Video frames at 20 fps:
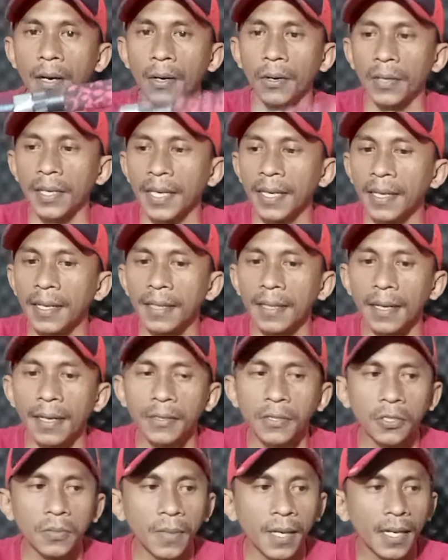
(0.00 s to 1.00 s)
Oke kita
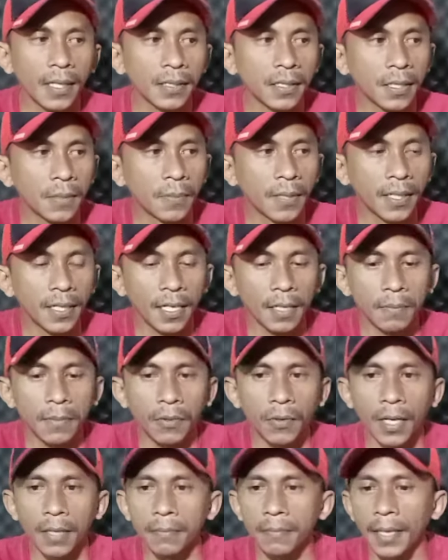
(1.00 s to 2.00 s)
langsung bahas di bagian
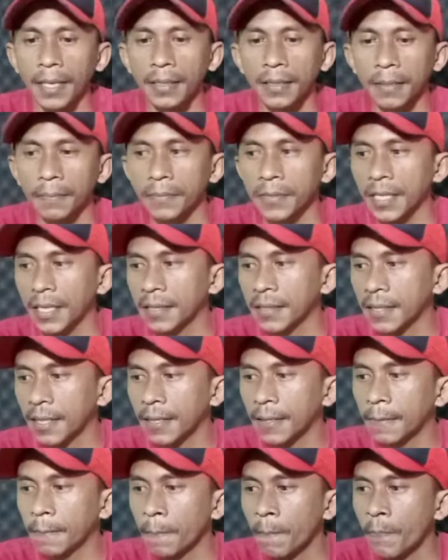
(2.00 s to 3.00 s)
bawah bottom
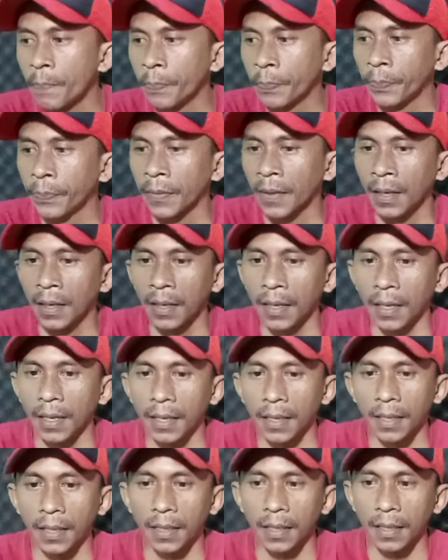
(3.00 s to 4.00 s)
session
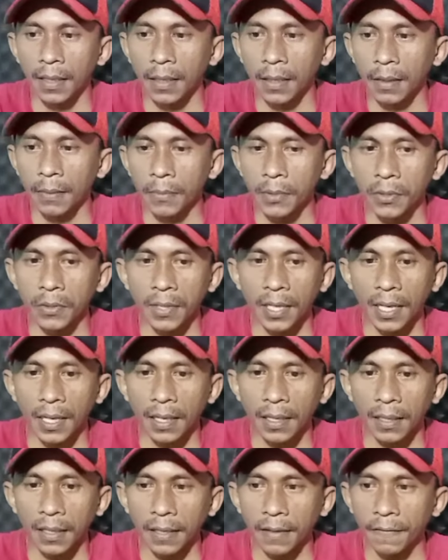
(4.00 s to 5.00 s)
uh, ah,
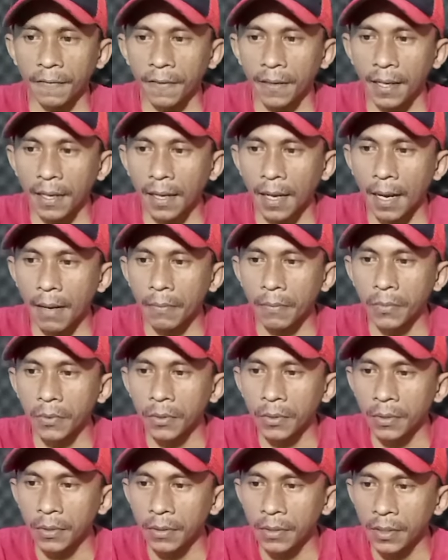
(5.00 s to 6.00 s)
menggunakan FH
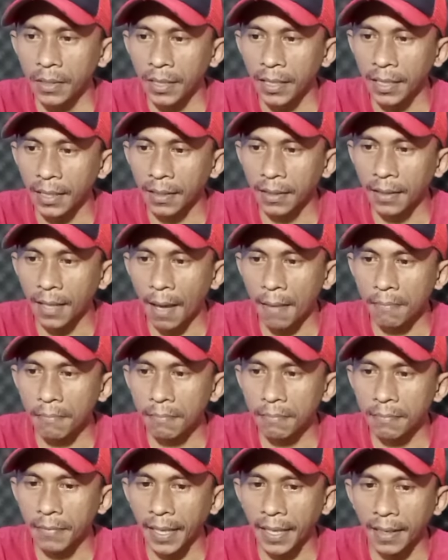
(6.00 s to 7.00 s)
kamu
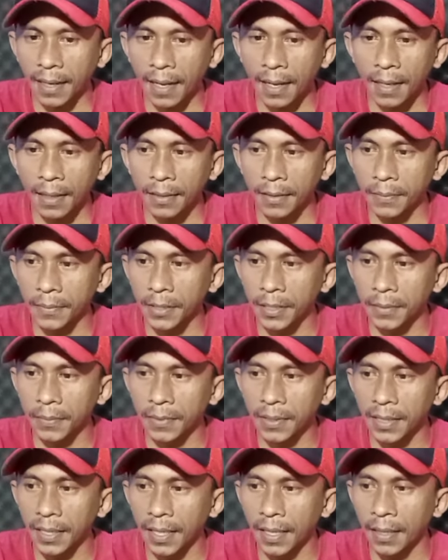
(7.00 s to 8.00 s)
hitam merah
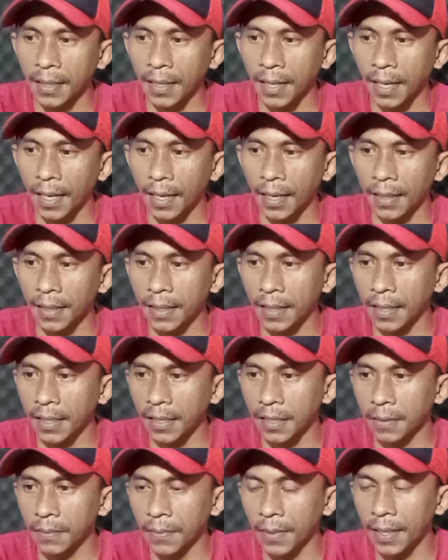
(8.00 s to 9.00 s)
teman-teman ya ada
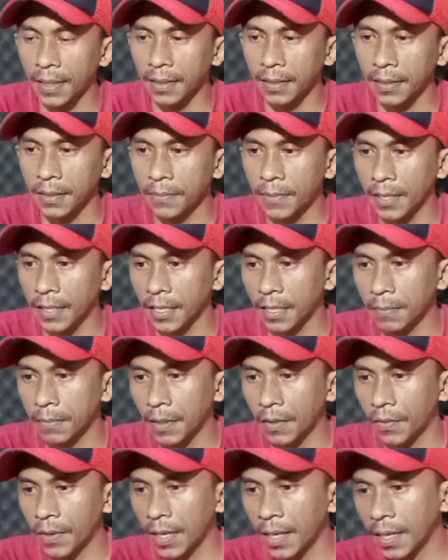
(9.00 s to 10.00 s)
ring bat di bagian
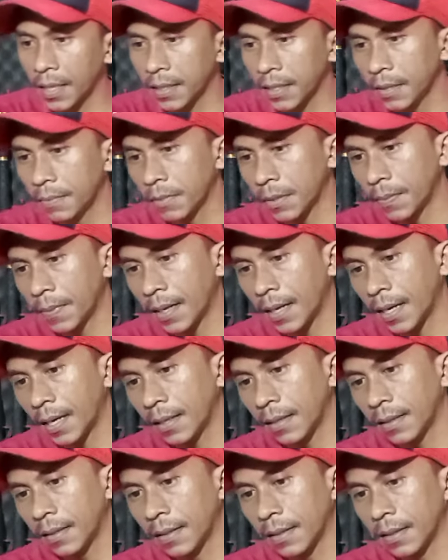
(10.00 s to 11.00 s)
bawah ini
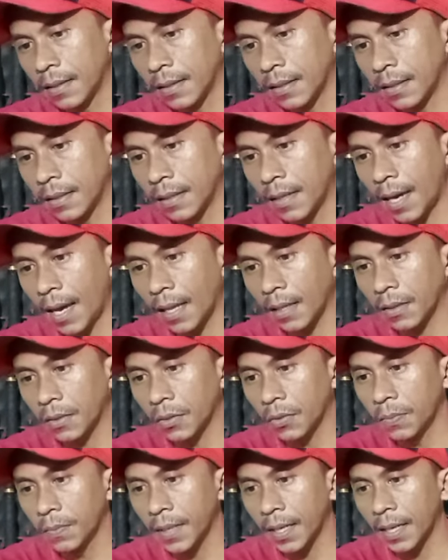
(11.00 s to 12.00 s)
berbahan
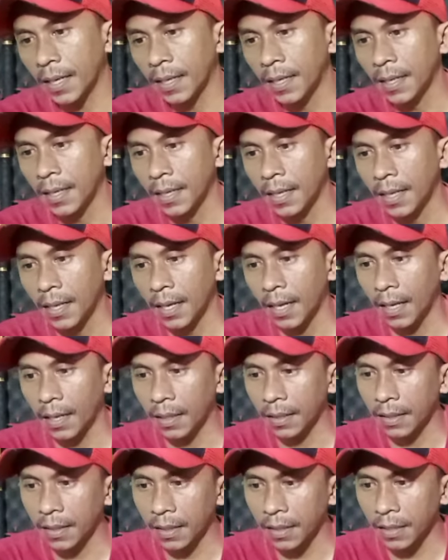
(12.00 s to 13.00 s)
atom ya
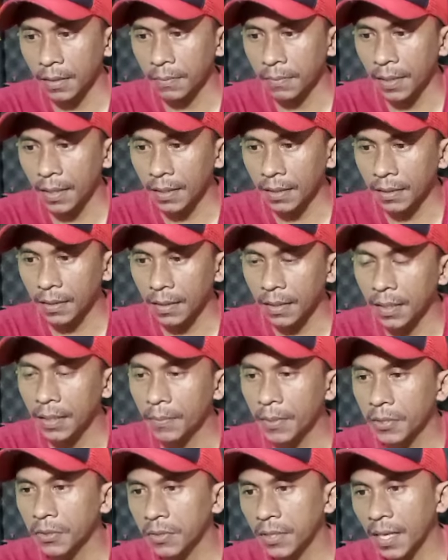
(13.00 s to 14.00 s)
ada ring bat uh,
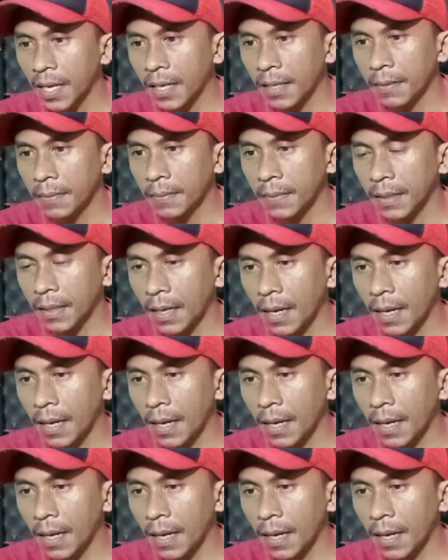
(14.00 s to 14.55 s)
maksud saya ada